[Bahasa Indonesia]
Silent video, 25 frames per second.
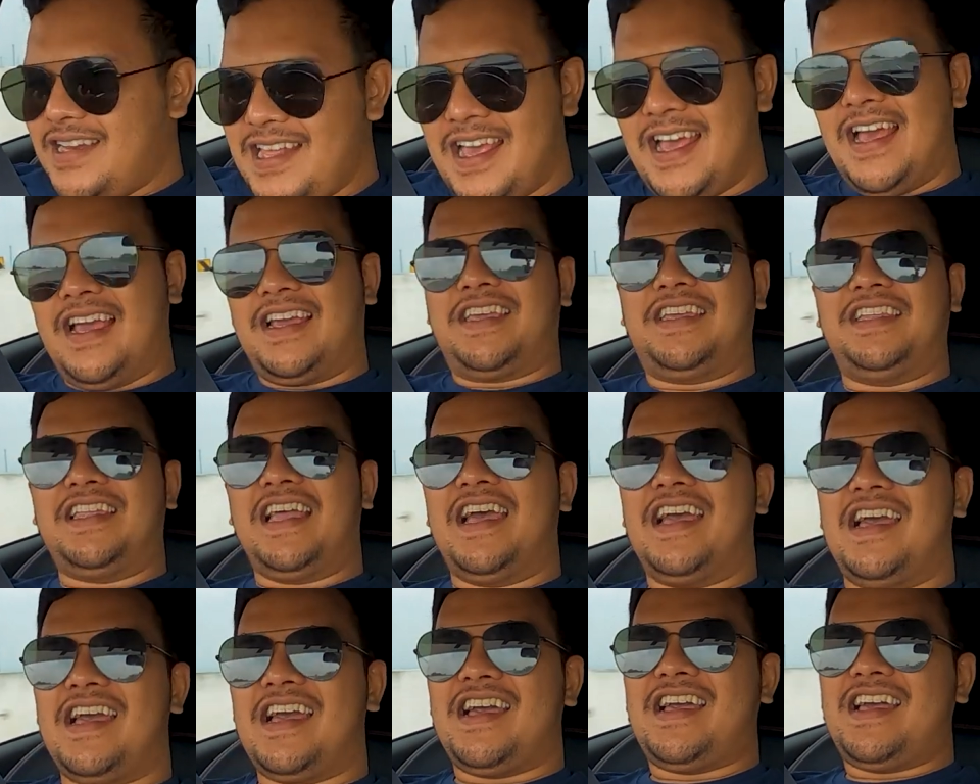nah
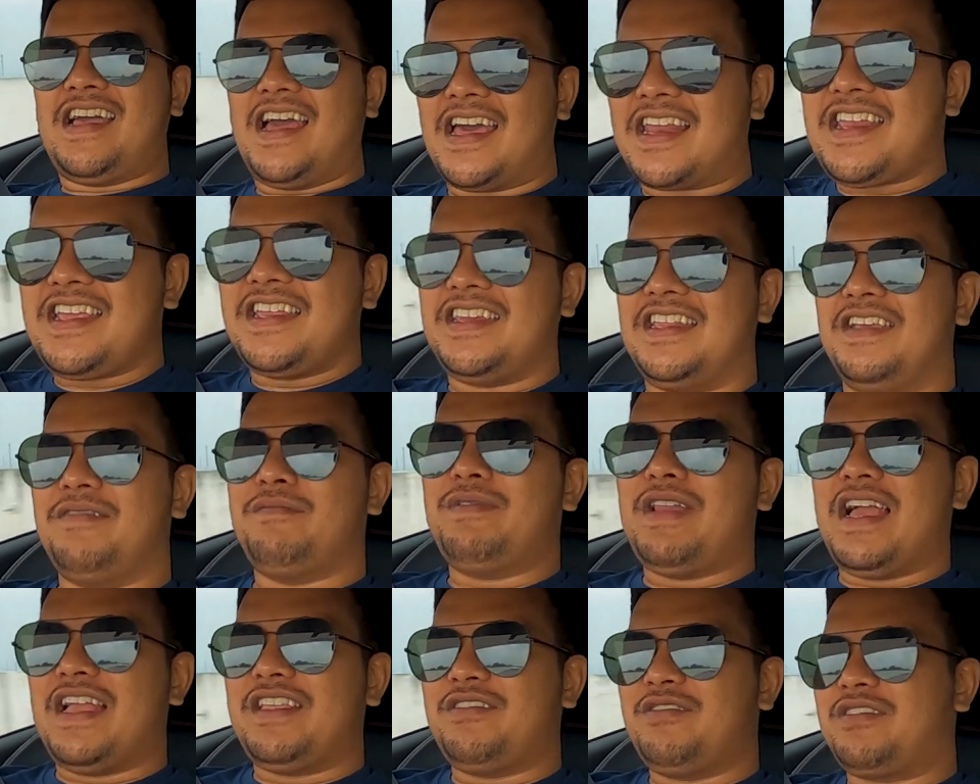kita hari
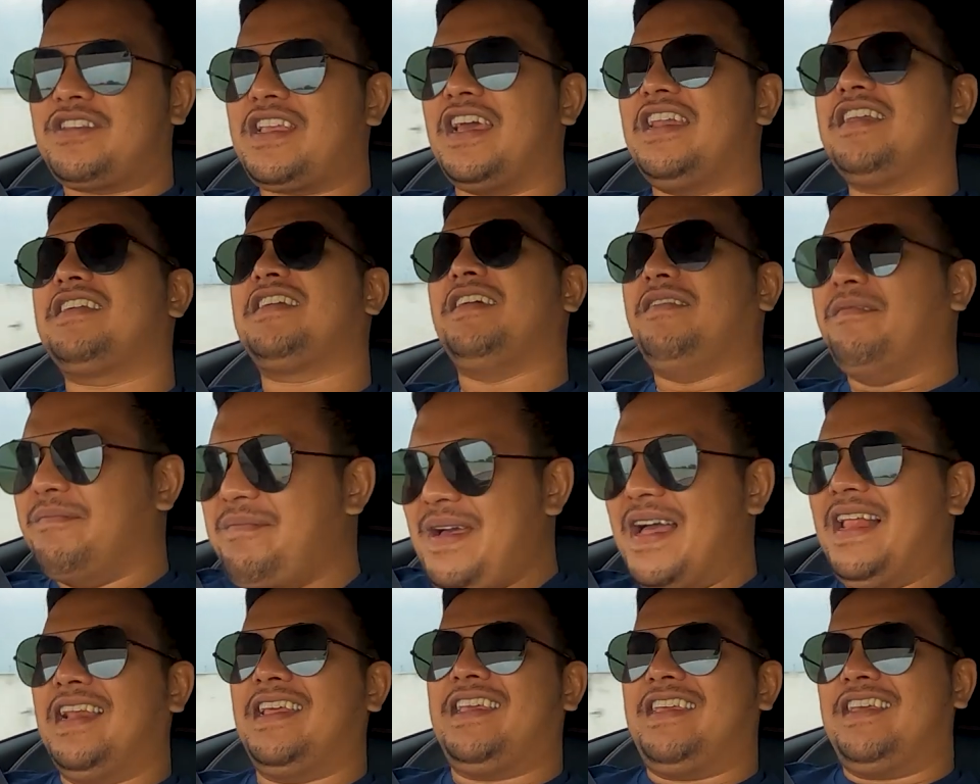ini melanjutkan
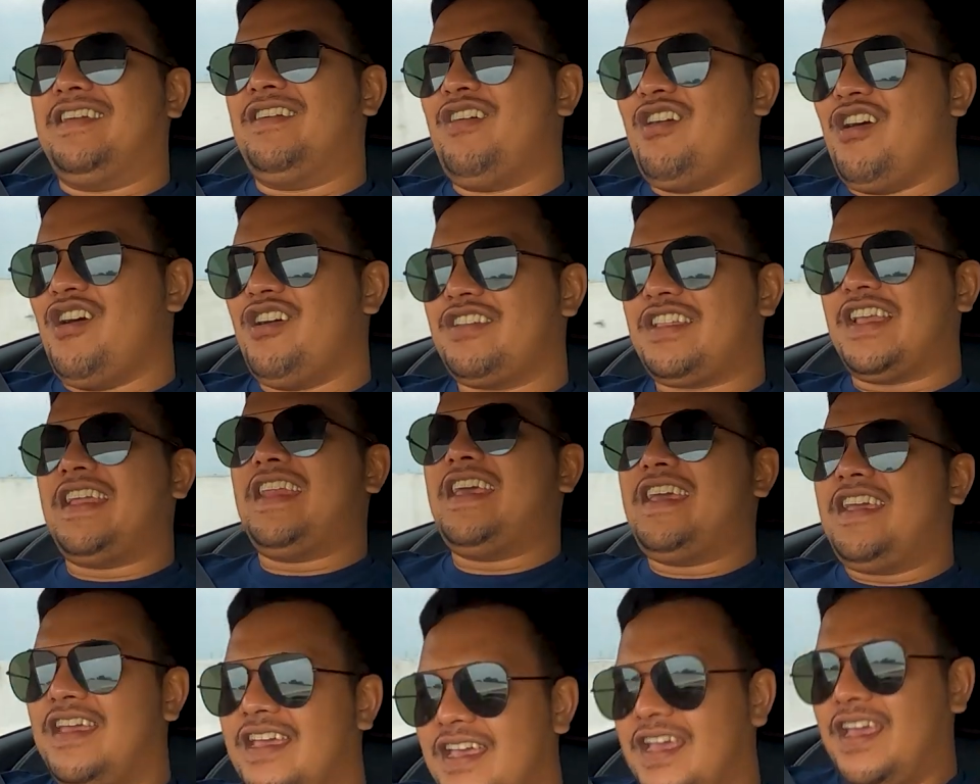kembali oh
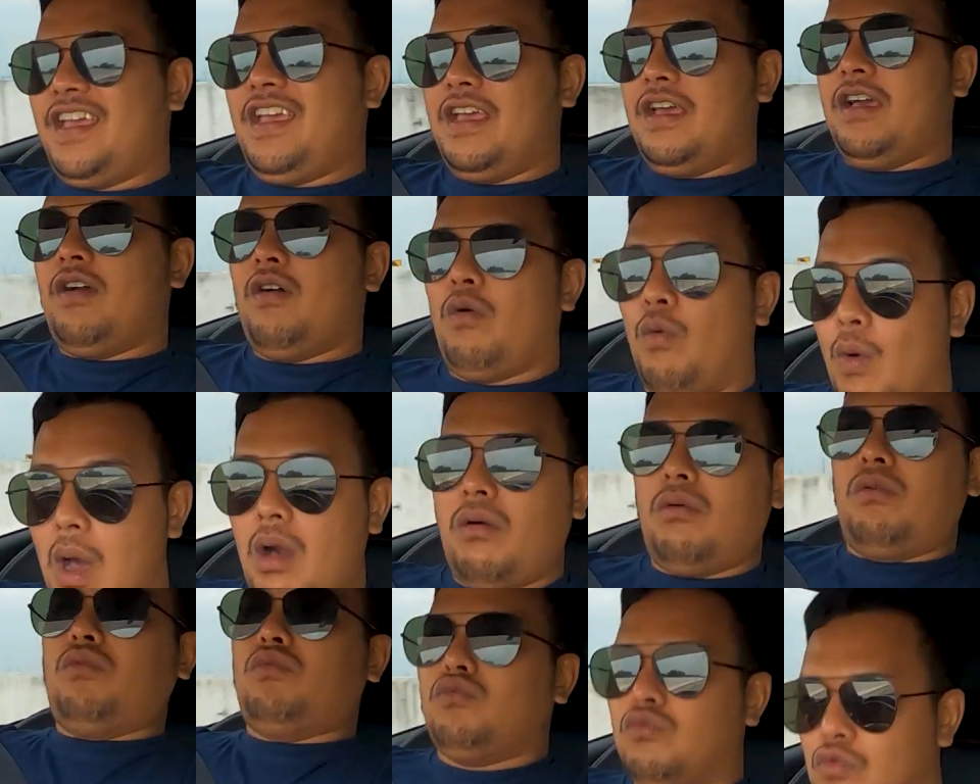tadi
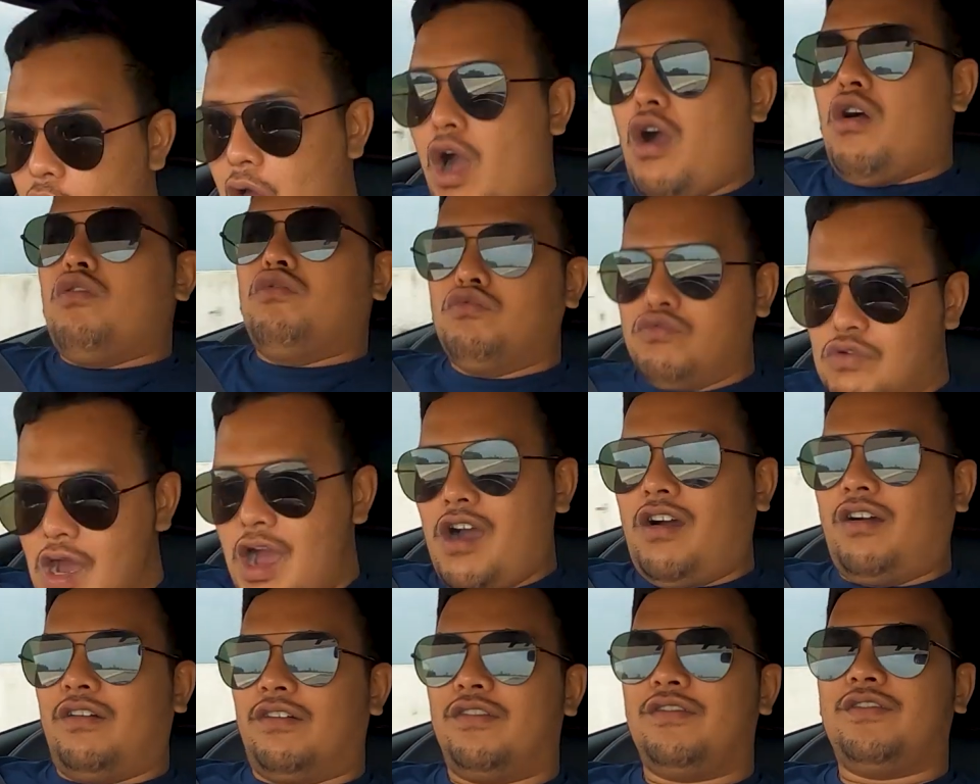wow wow
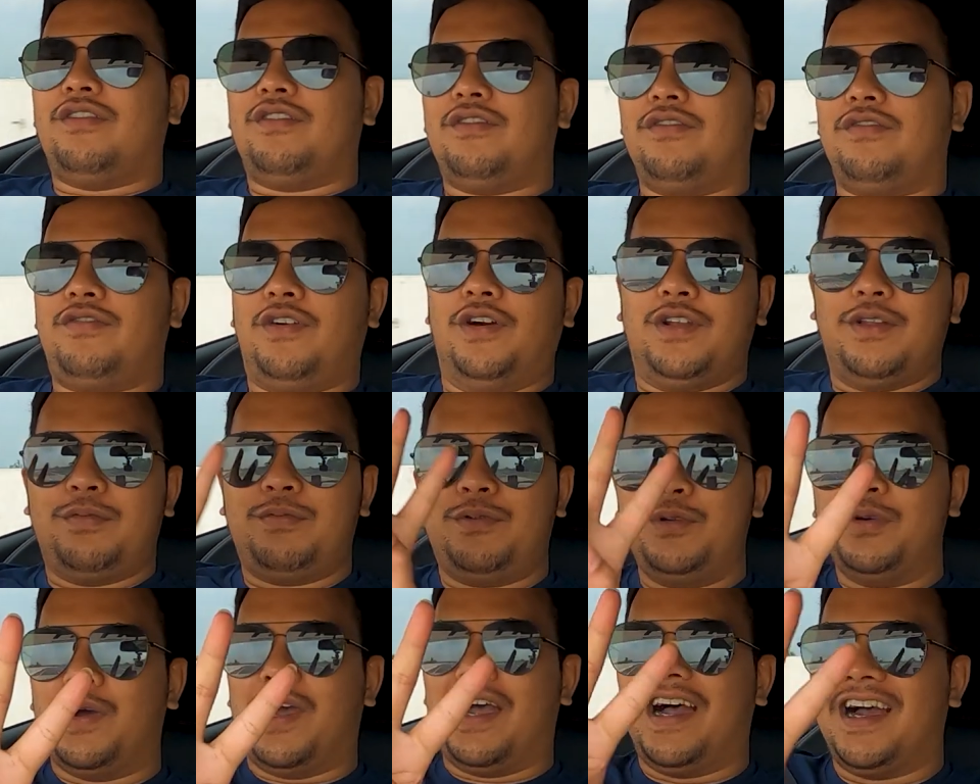wow
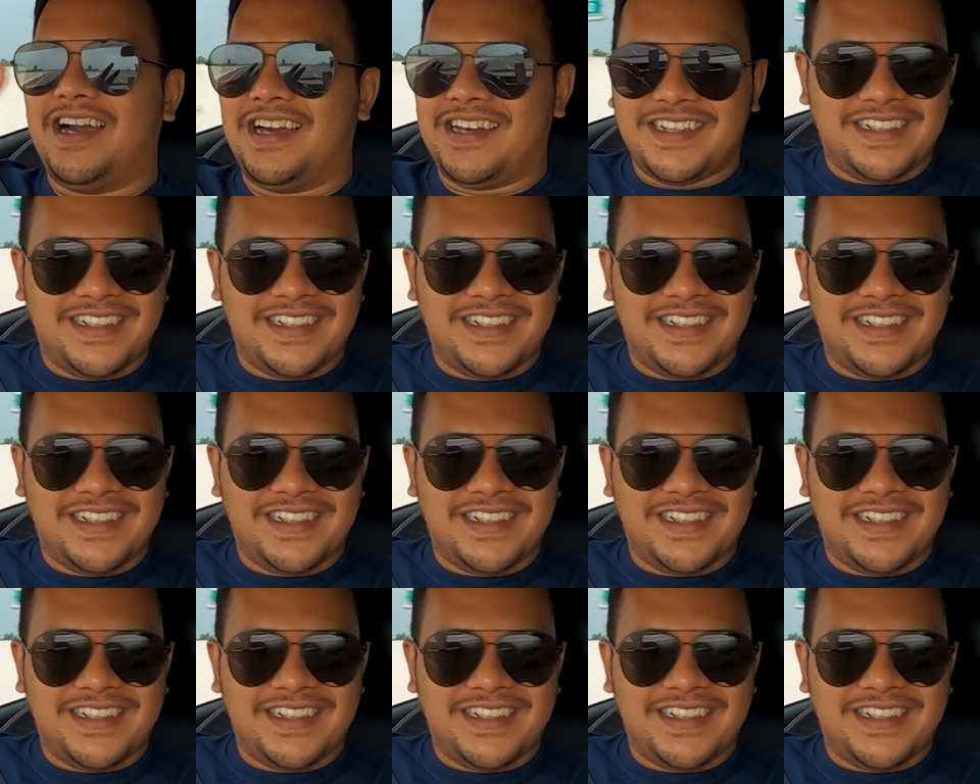volume